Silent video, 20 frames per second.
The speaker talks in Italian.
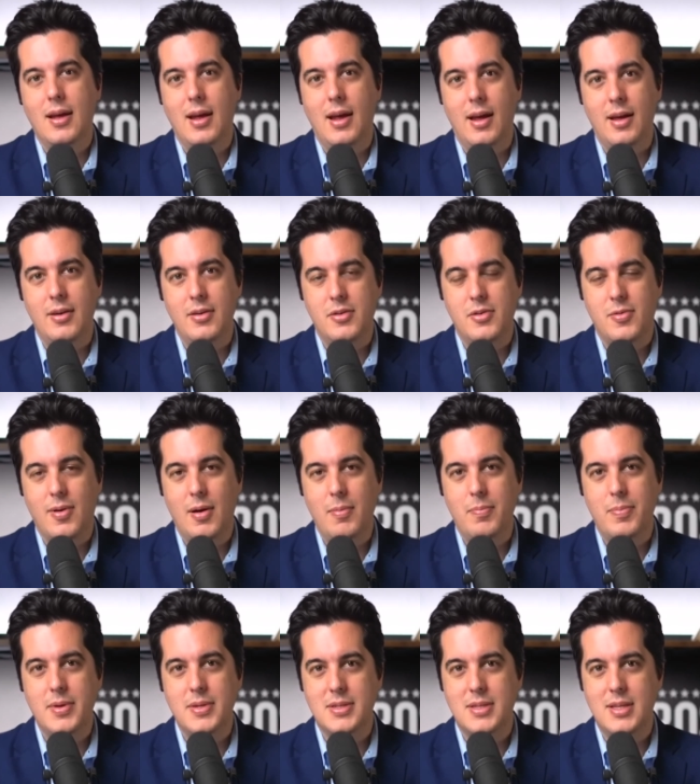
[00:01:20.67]
perché
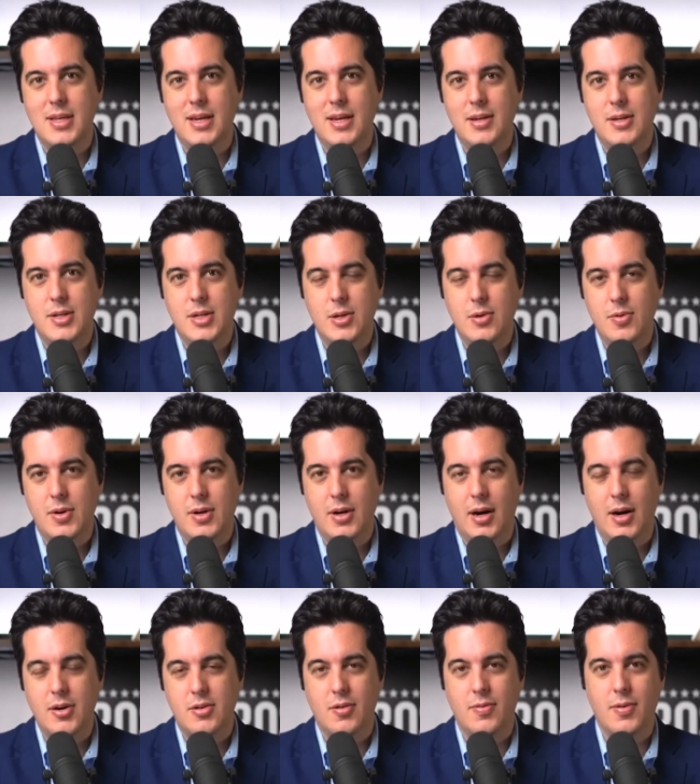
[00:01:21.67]
Trump è troppo
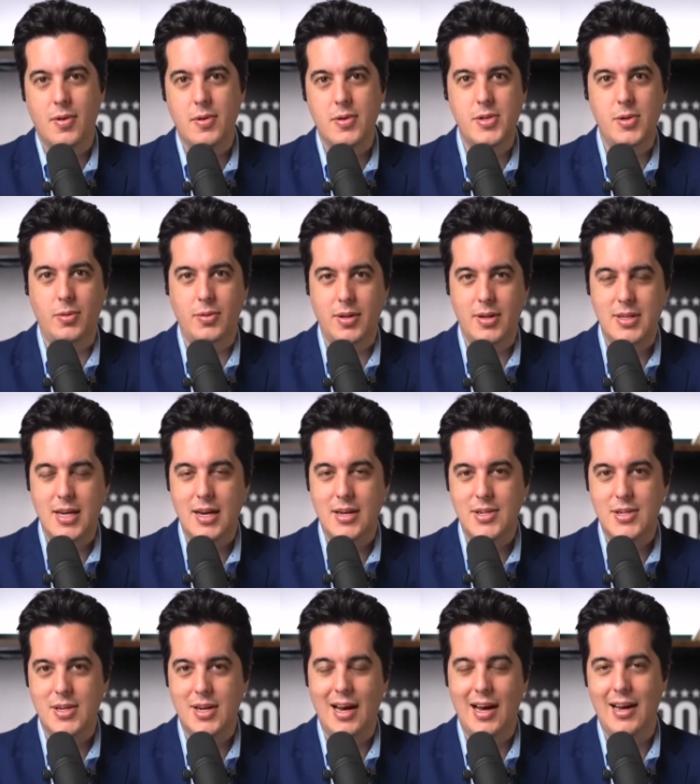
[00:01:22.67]
controverso
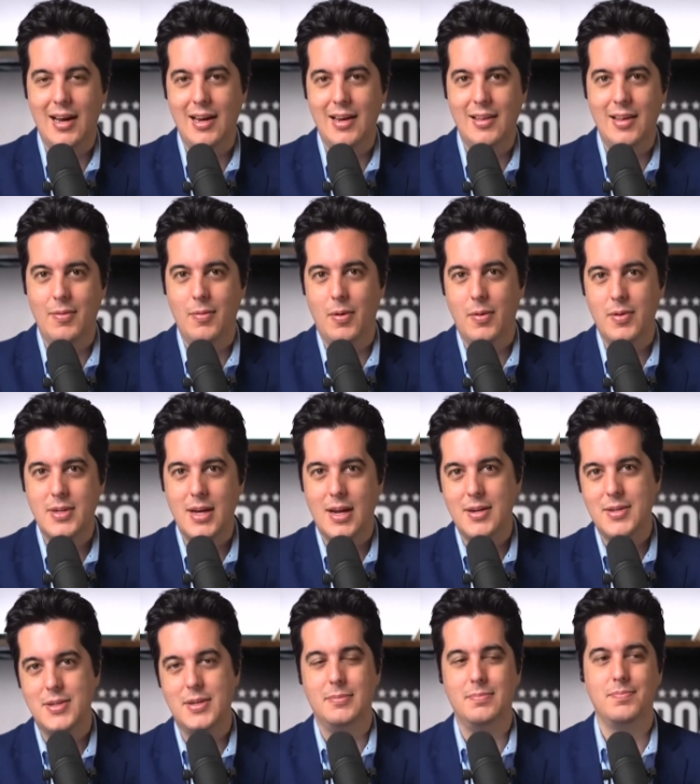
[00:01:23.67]
hanno paura di
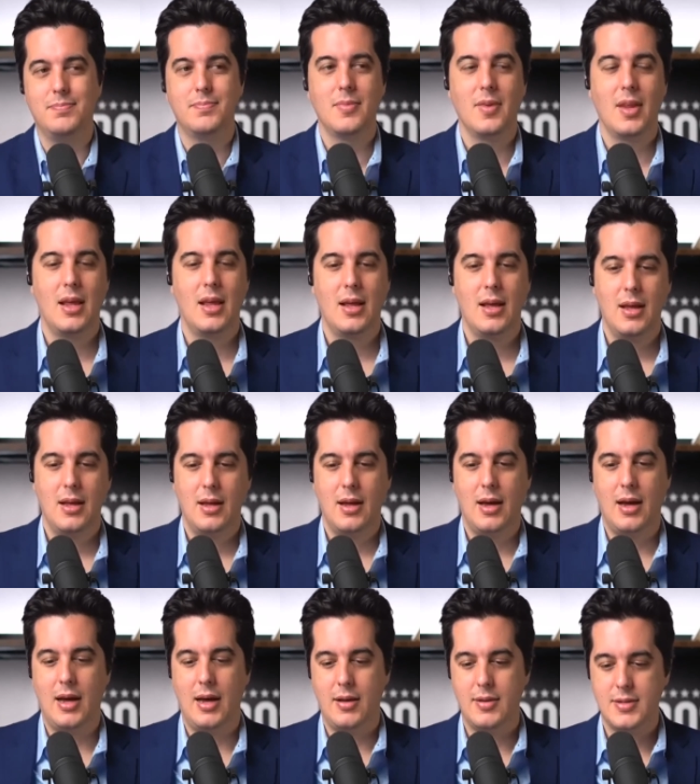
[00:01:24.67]
toccarlo.
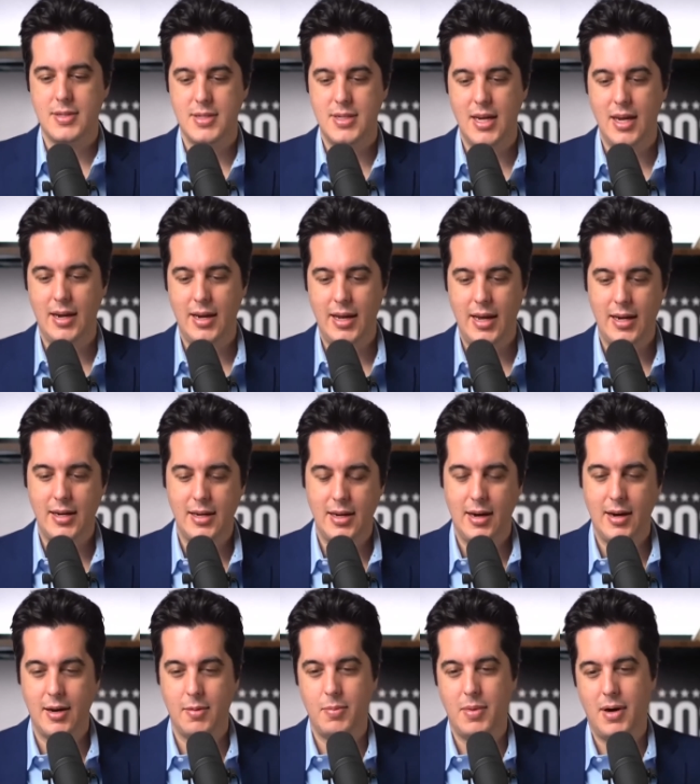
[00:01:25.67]
Ah, la
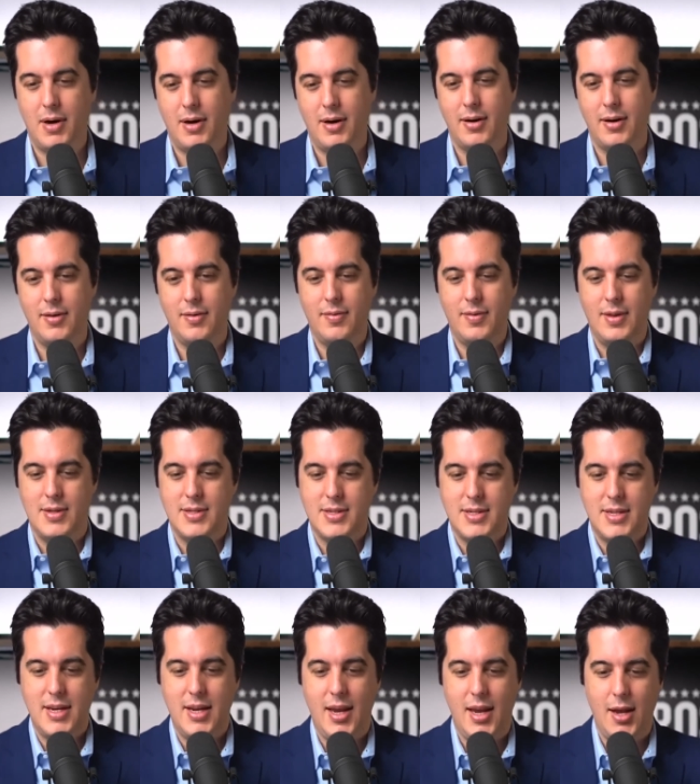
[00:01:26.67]
CNN l'ha mandato in
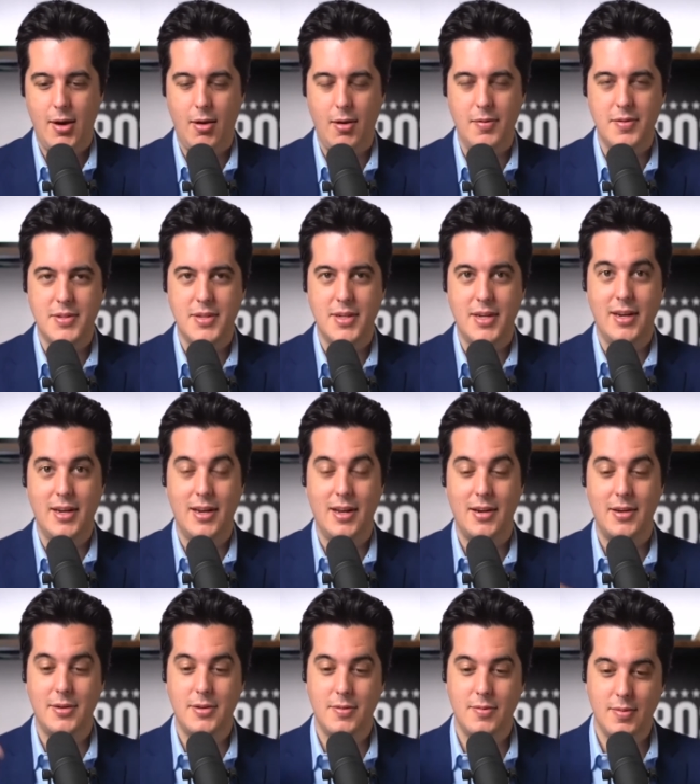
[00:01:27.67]
onda e il suo
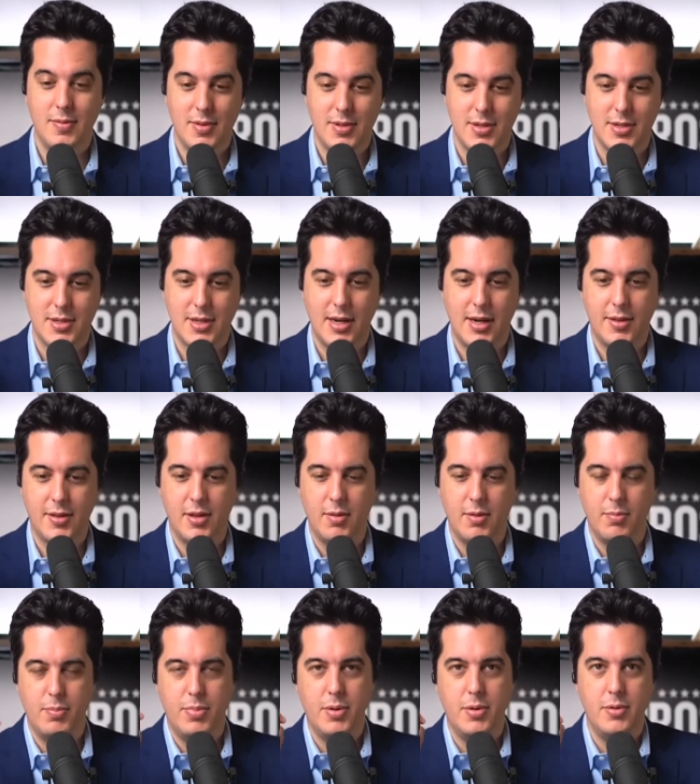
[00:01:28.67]
amministratore
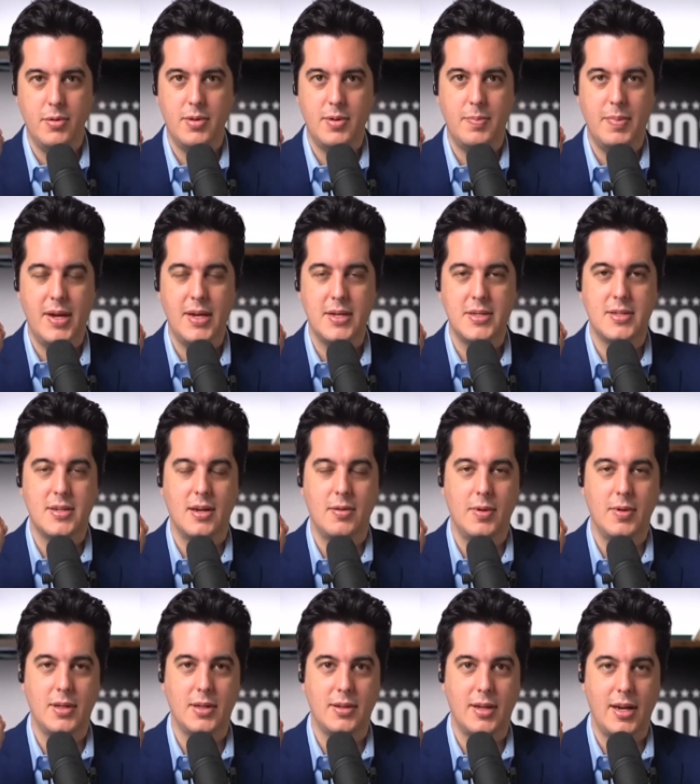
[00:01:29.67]
delegato è stato
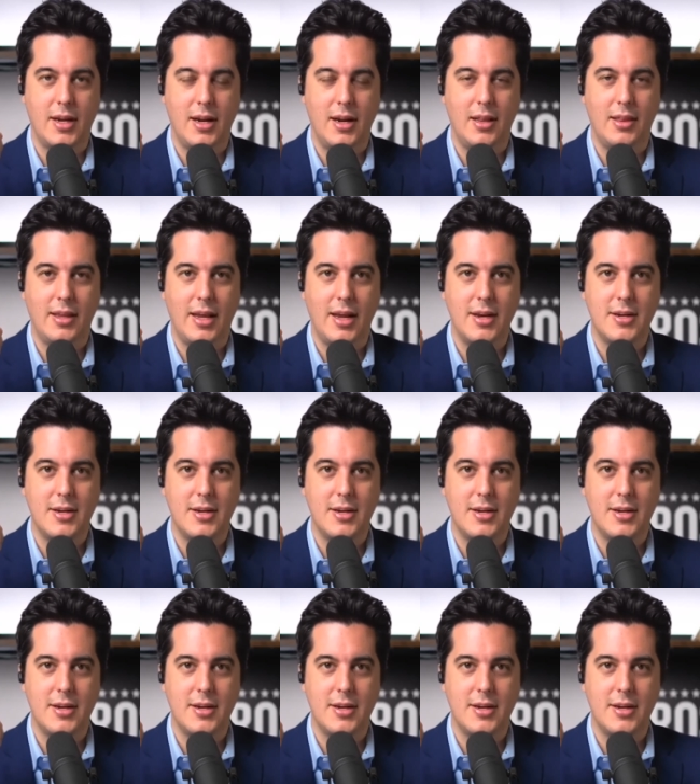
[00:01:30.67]
licenziato,